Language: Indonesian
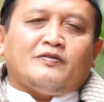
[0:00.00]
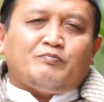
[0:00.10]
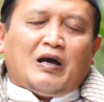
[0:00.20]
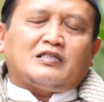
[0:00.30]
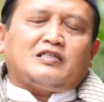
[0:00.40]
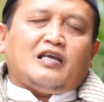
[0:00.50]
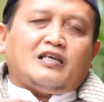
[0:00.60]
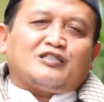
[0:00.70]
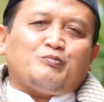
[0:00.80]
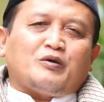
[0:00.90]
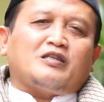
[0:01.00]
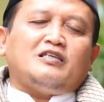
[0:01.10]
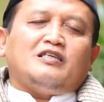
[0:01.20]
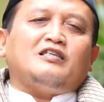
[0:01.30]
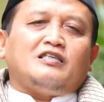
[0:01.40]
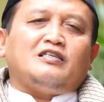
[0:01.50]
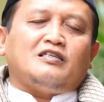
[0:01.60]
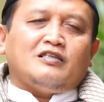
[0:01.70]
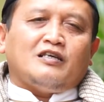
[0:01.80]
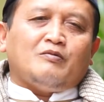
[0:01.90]
bangsa yang seperti ini,
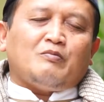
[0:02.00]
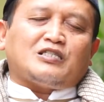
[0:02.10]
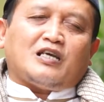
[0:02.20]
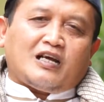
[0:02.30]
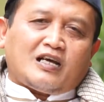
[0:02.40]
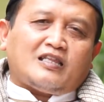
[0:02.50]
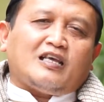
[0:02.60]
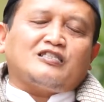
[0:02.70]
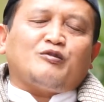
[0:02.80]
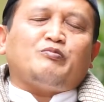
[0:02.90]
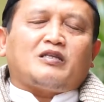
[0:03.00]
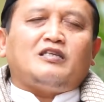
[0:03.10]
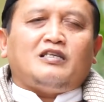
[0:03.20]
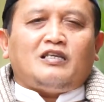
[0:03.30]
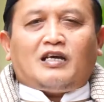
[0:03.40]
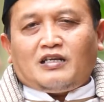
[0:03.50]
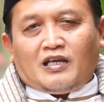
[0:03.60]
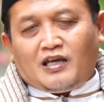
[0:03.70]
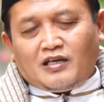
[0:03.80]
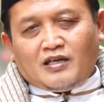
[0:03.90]
masyarakat yang seperti ini
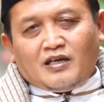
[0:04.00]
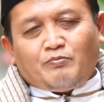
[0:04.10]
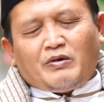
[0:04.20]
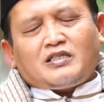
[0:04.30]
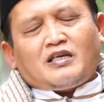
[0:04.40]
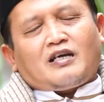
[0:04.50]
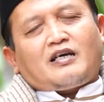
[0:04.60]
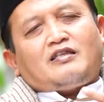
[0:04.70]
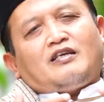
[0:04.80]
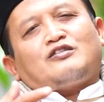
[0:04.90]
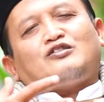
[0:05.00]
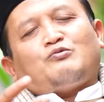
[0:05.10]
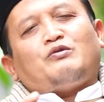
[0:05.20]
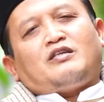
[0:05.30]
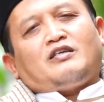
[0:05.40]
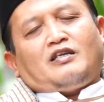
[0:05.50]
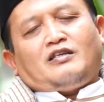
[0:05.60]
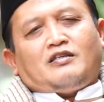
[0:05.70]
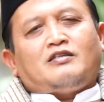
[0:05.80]
adalah masyarakat yang sesuai dengan